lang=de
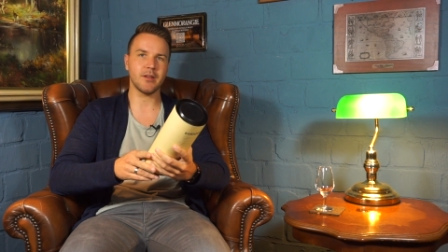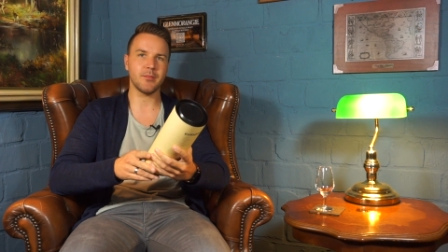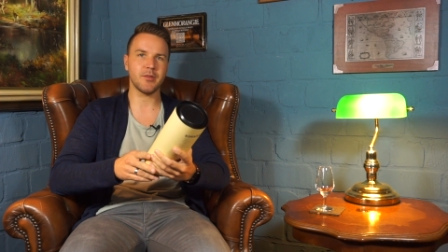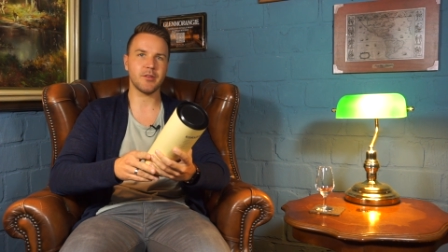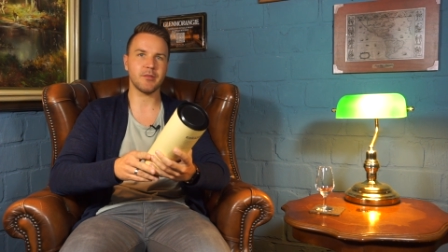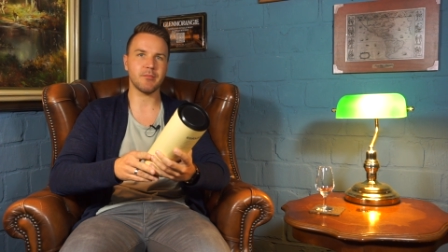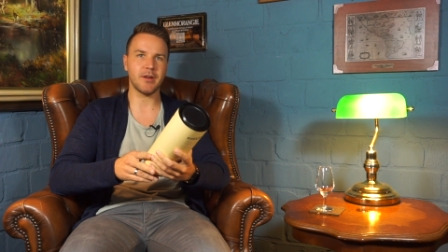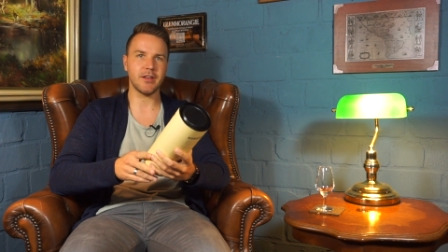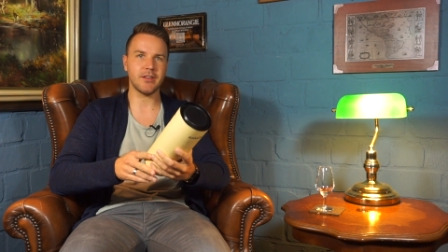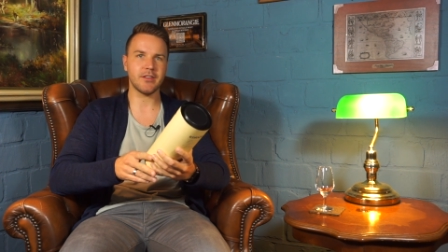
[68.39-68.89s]
nehme
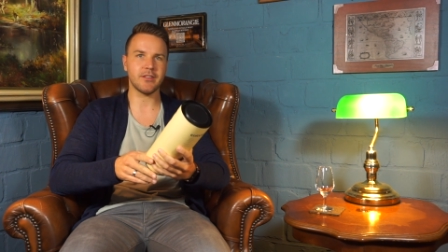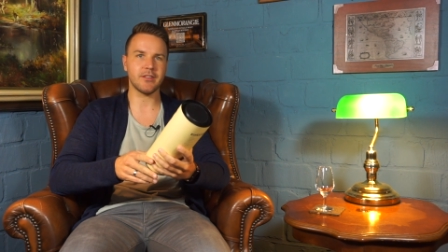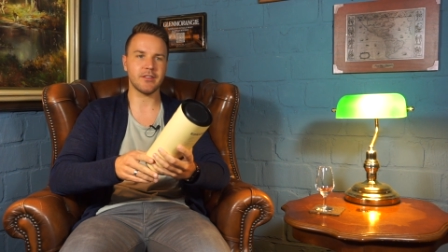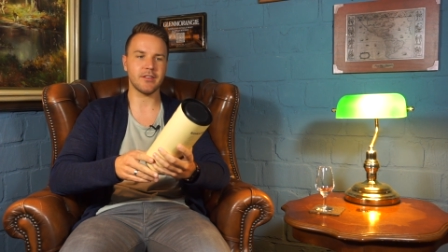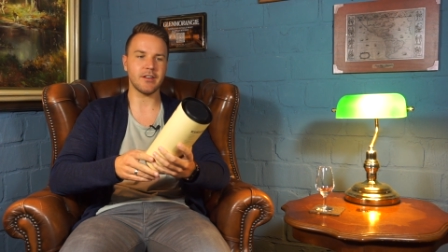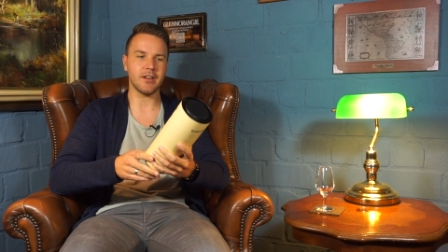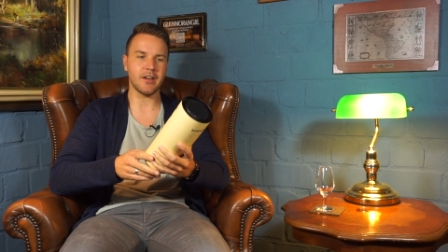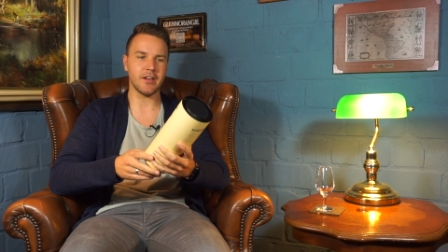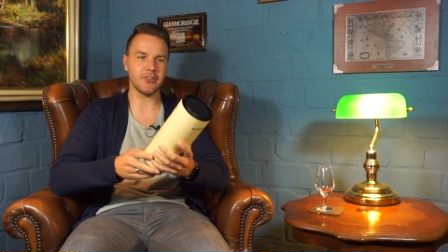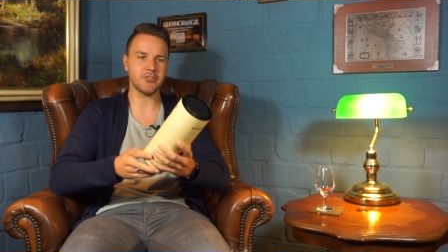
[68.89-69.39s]
ich meistens
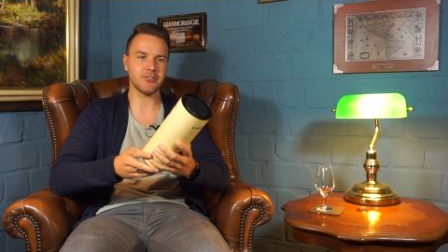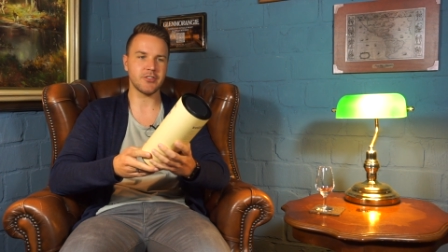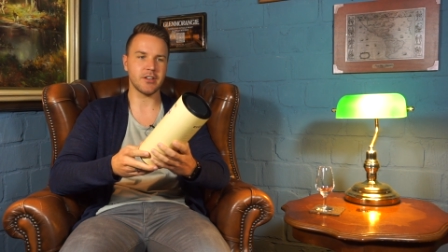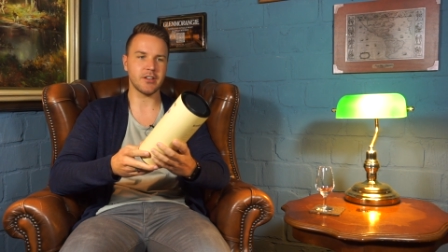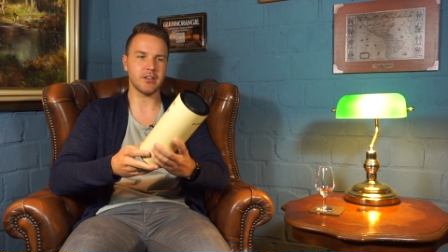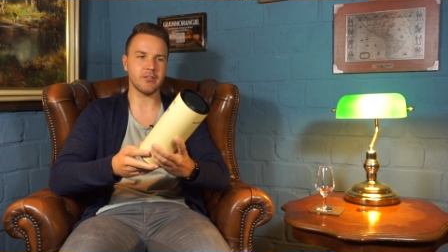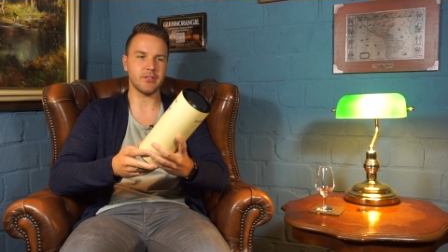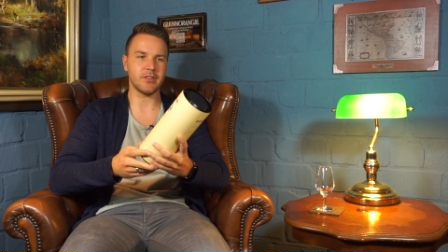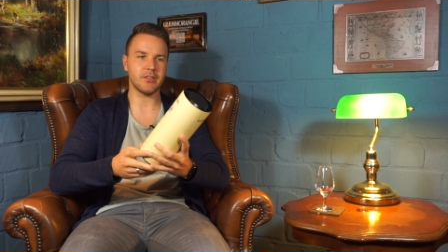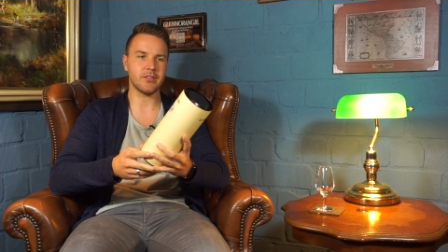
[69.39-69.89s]
den
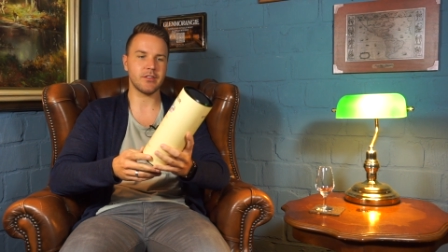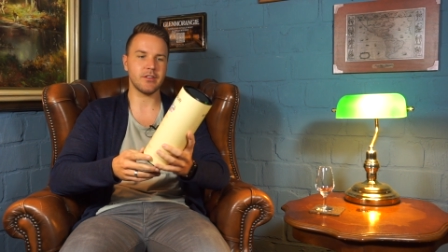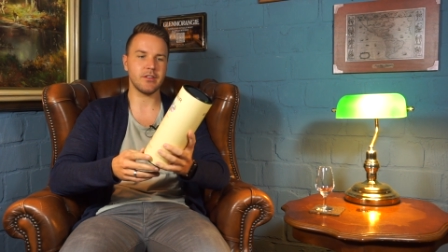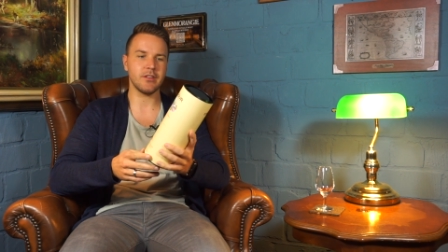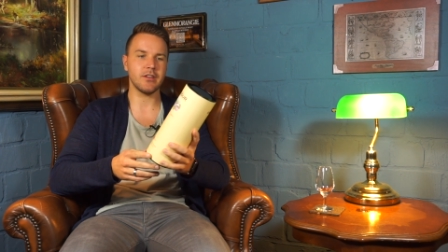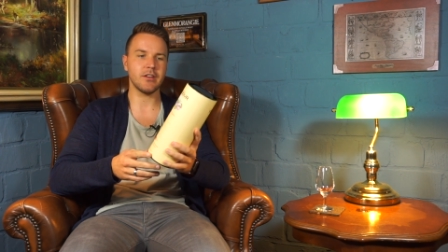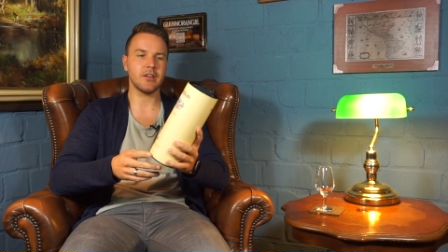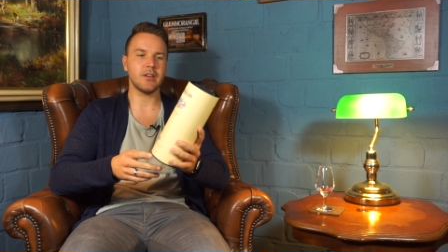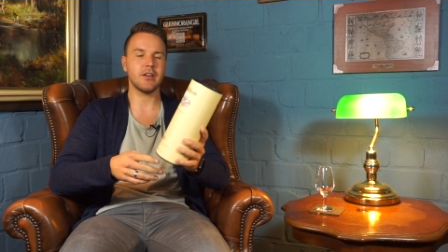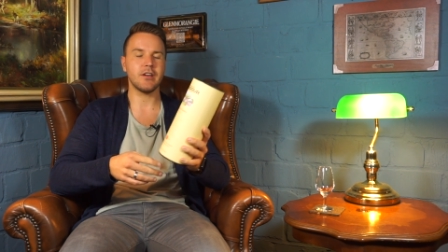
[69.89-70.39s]
Einsteiger
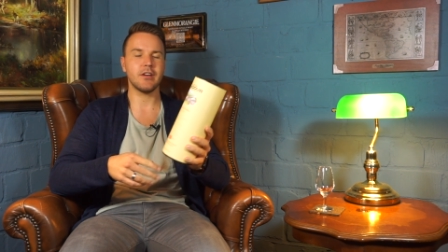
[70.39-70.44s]
Whisky.